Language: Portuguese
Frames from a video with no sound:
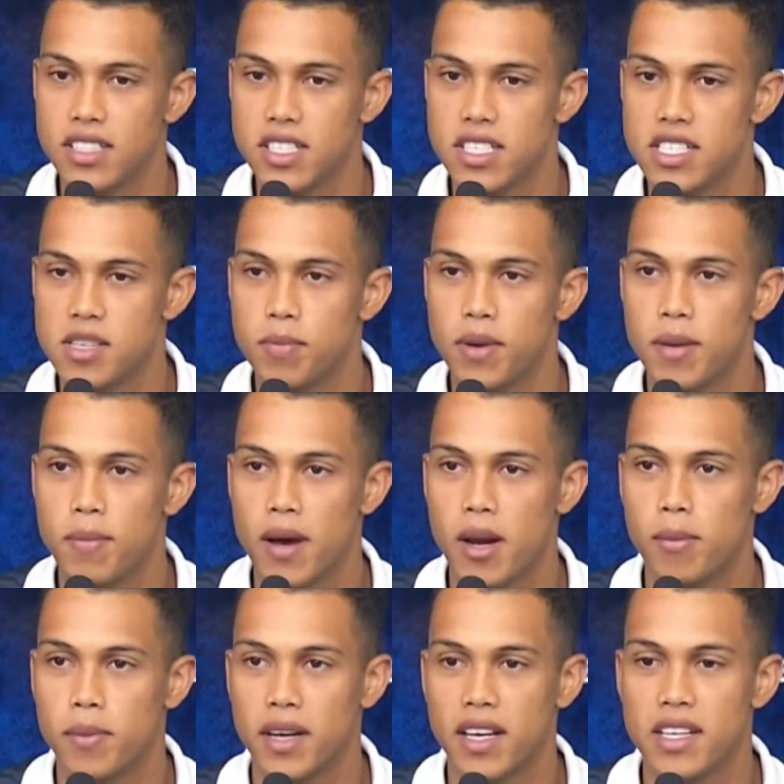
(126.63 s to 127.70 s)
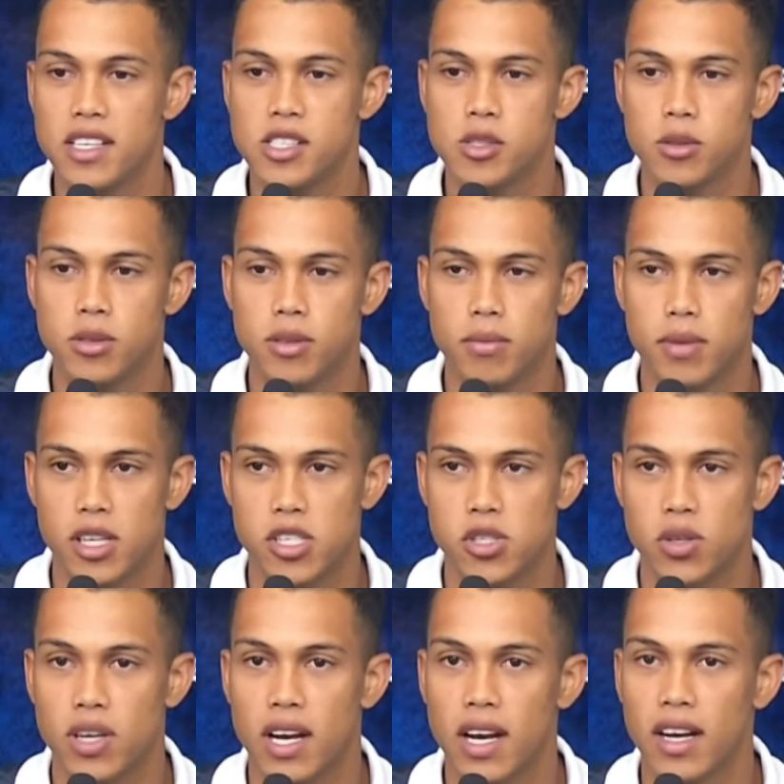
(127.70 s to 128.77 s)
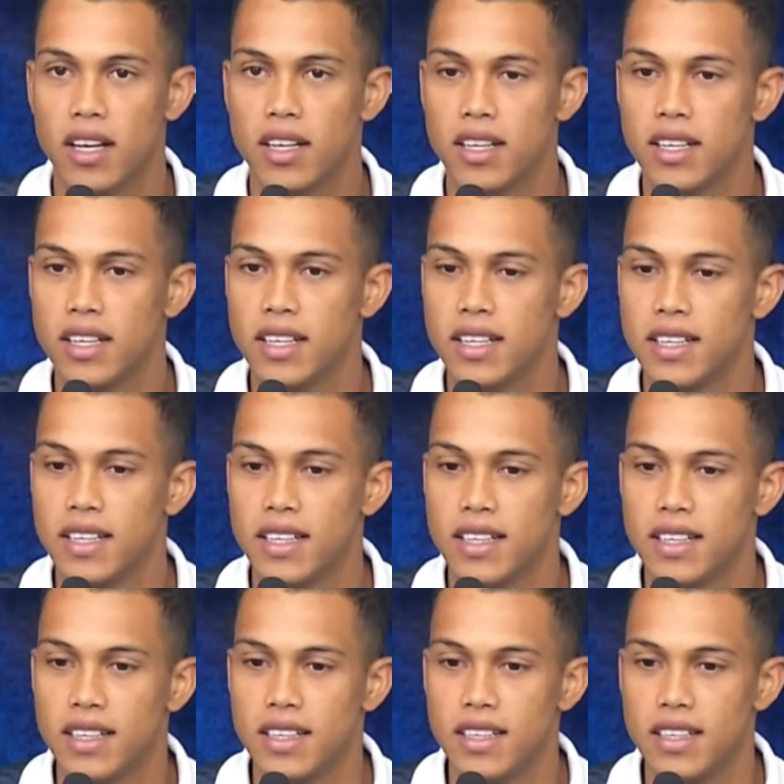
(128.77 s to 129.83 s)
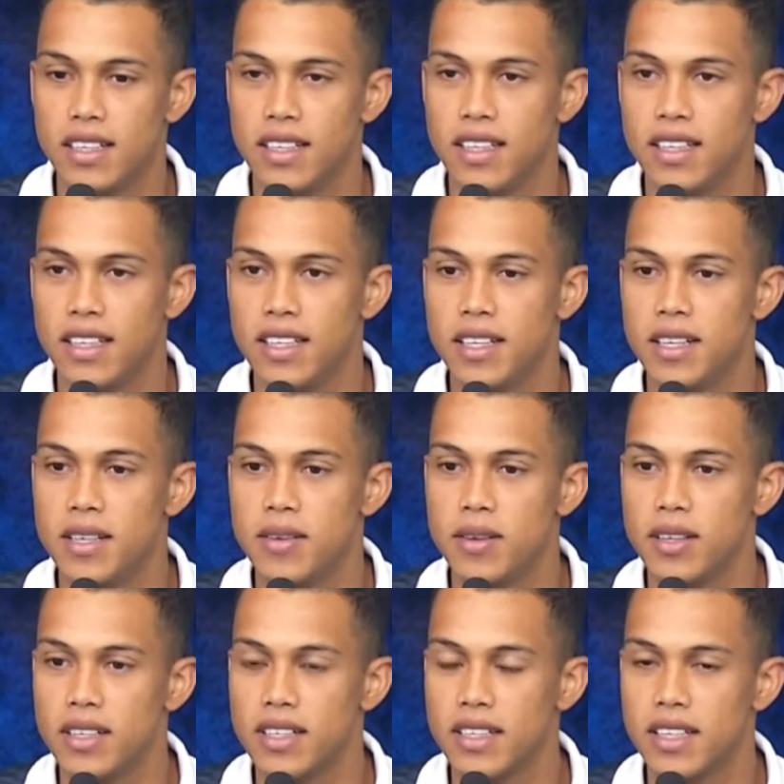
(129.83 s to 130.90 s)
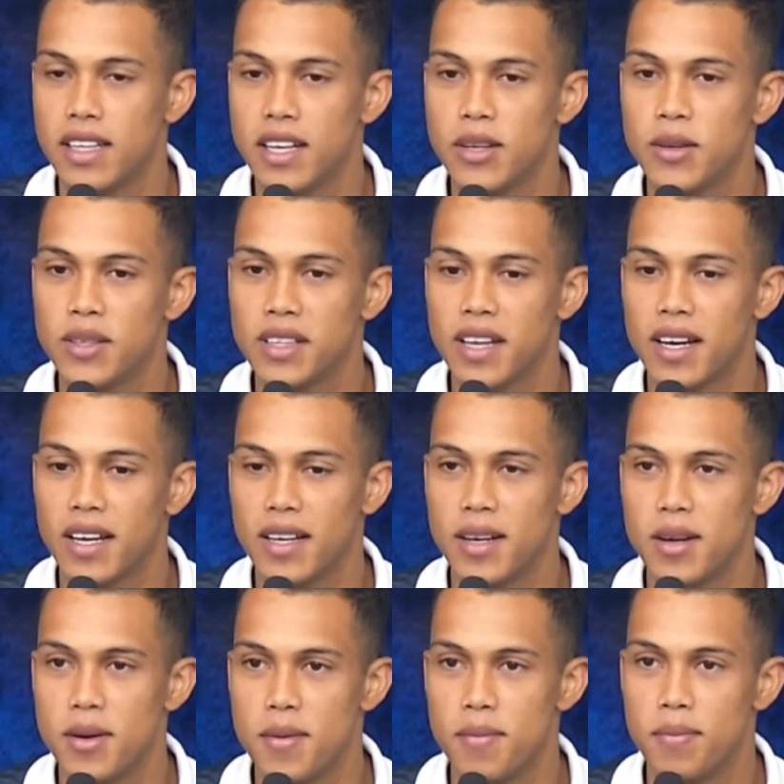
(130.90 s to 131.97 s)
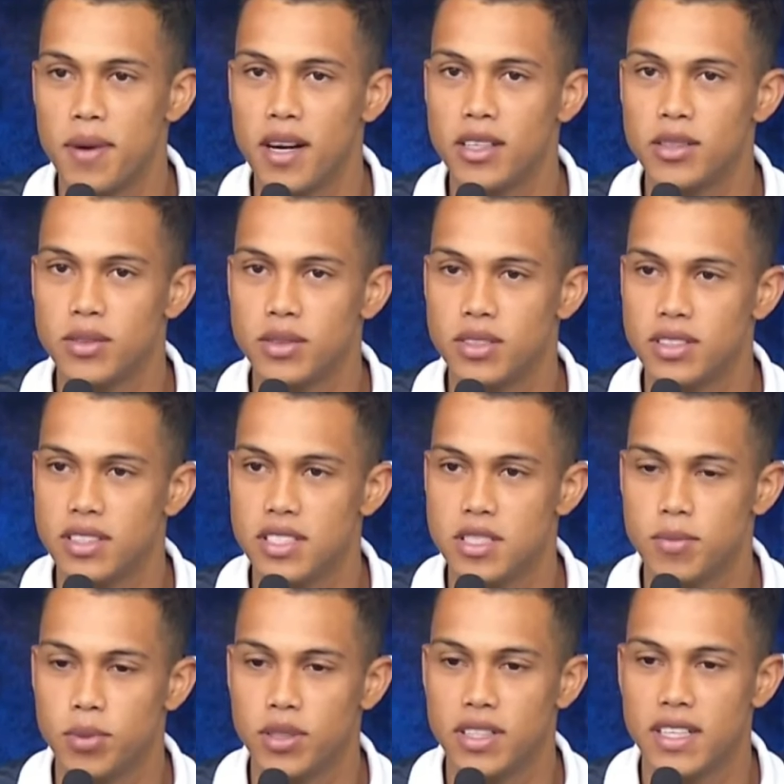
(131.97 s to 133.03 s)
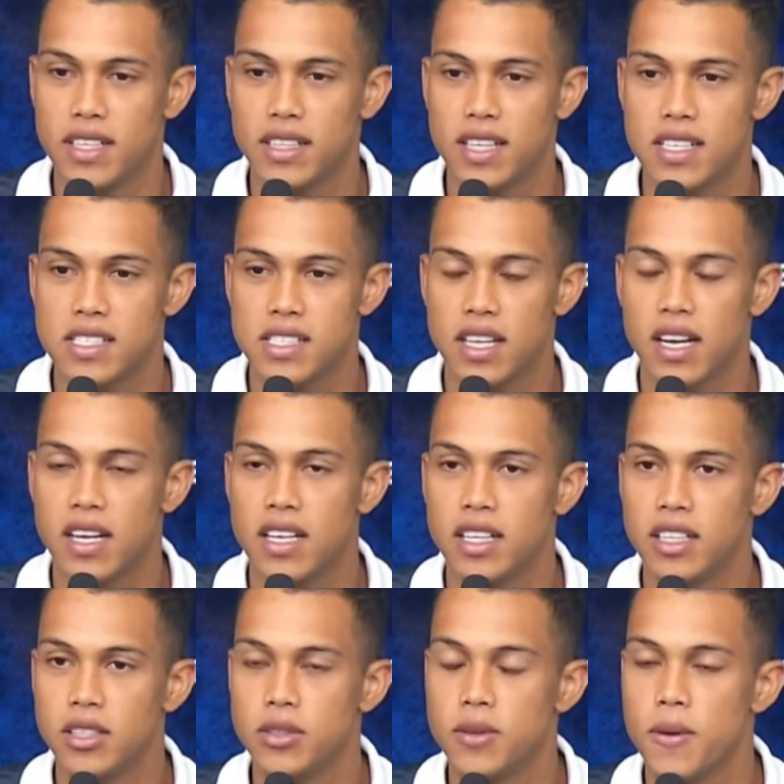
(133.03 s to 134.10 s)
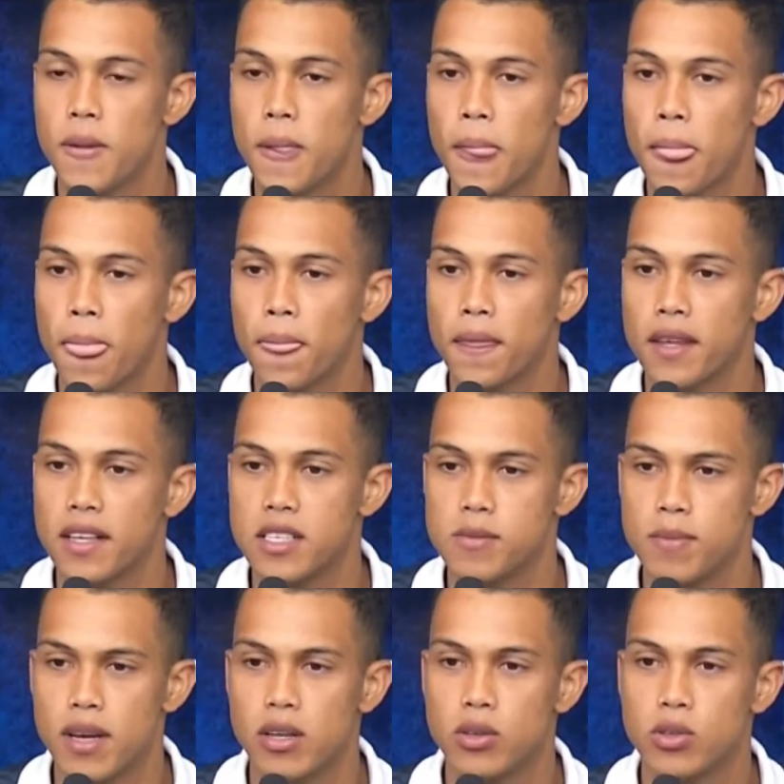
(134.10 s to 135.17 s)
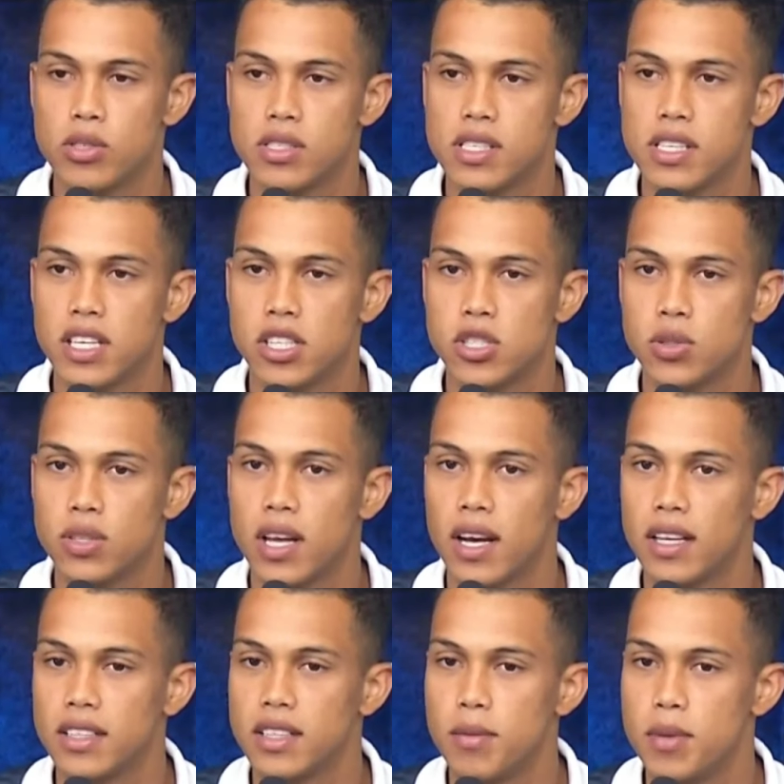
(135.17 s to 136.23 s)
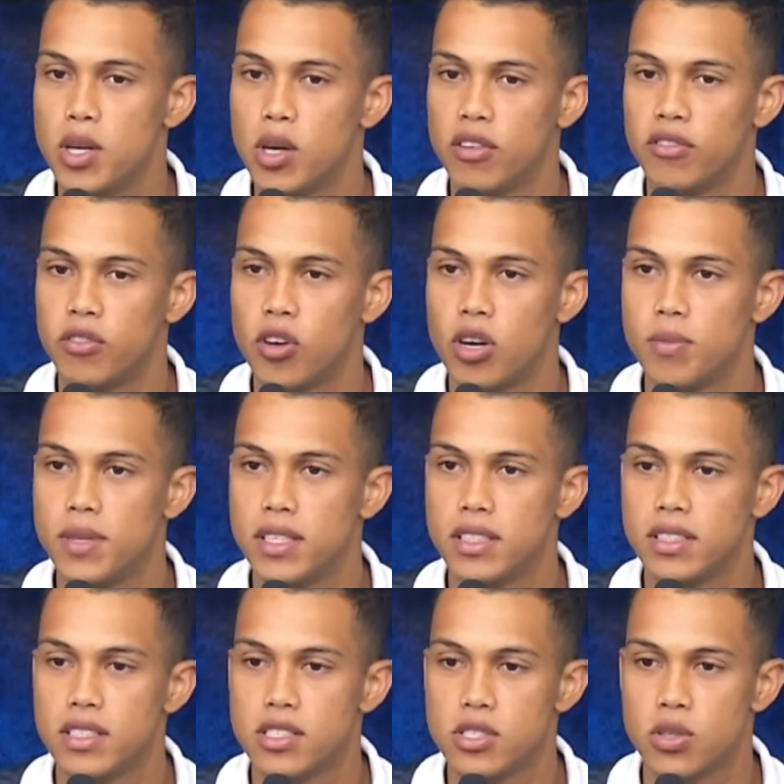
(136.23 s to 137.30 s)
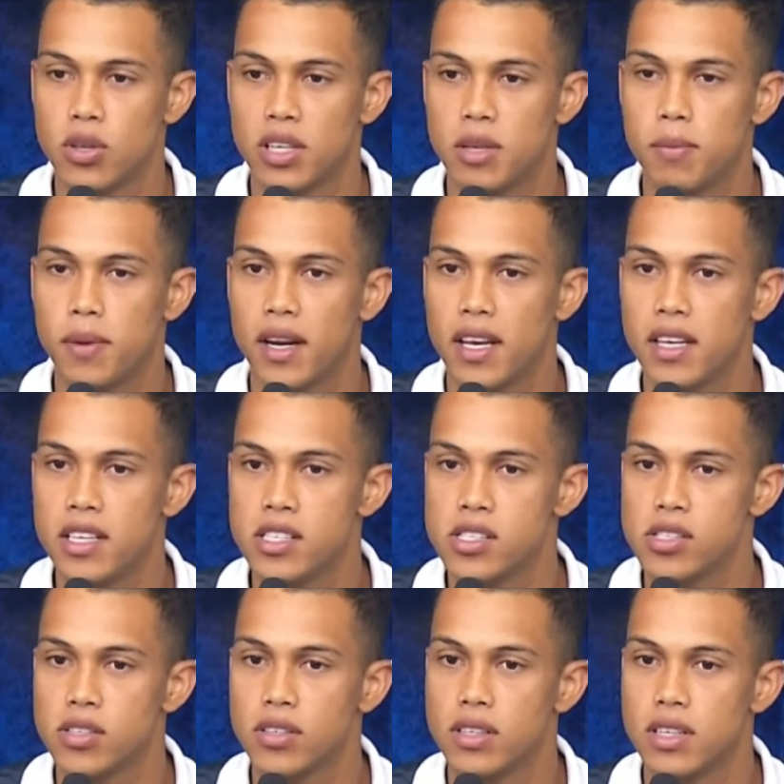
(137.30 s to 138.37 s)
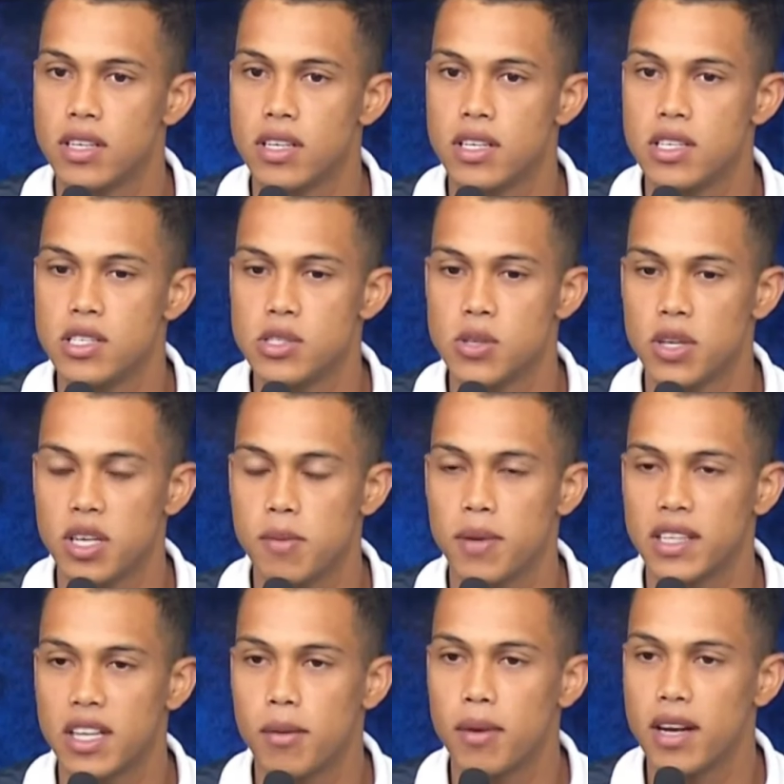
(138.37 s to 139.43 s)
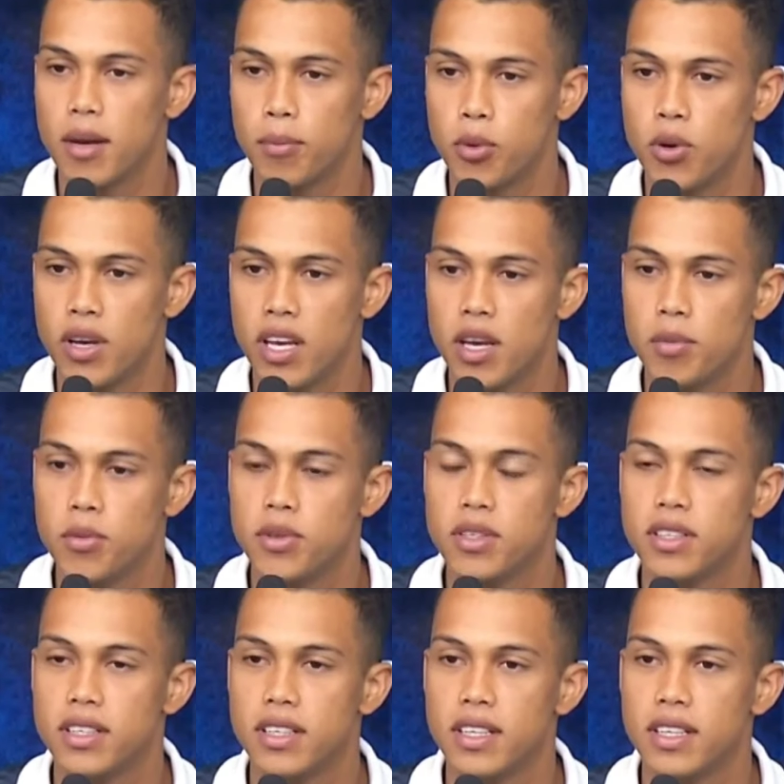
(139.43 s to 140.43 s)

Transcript: A gente se prepara para isso, para jogar e creio que está perto de poder estar tá estreando. Espero conseguir ajudar da melhor forma. Estou aqui para isso. Estou aqui para trabalhar para o Remo.